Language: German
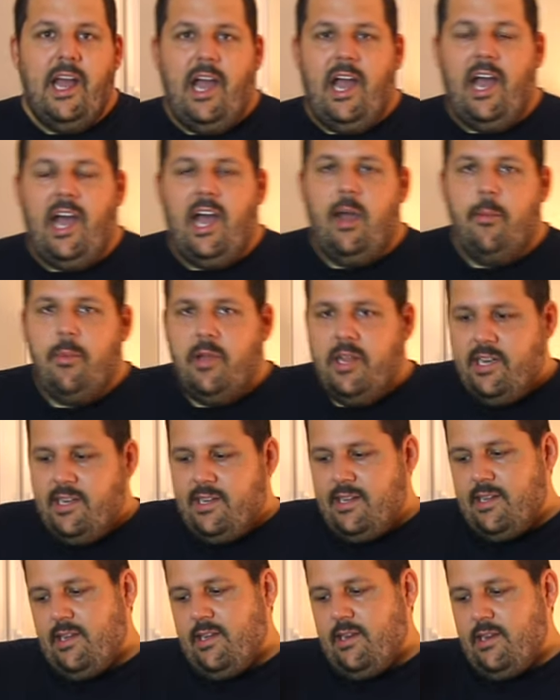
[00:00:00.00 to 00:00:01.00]

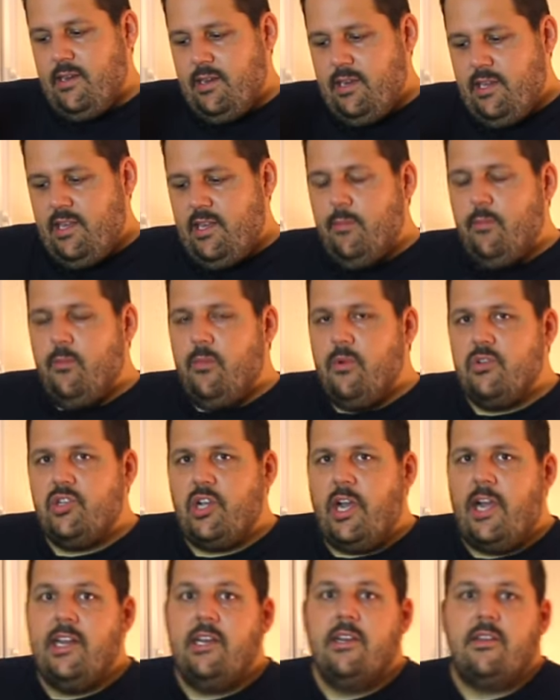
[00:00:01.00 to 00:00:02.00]
Aber hier
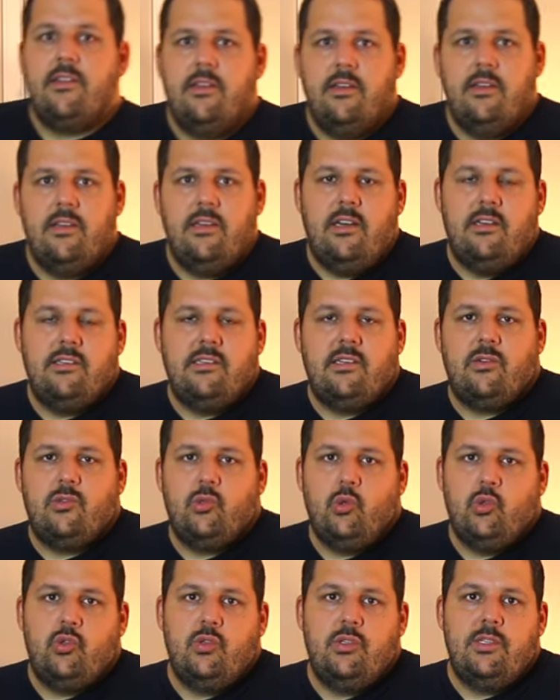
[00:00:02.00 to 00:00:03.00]
scheint es auch
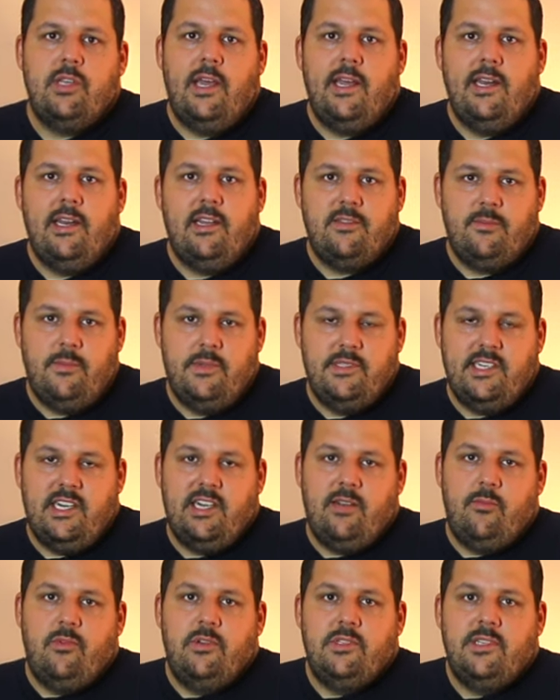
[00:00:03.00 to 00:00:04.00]
so zu sein, dass man
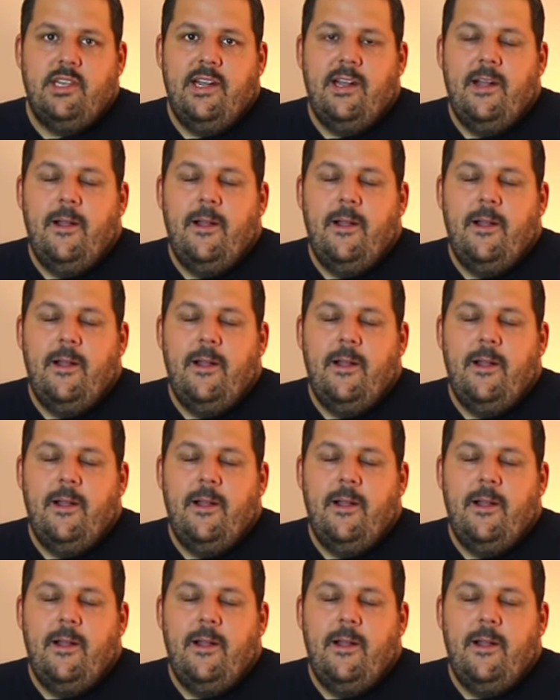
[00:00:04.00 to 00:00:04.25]
sagen muss,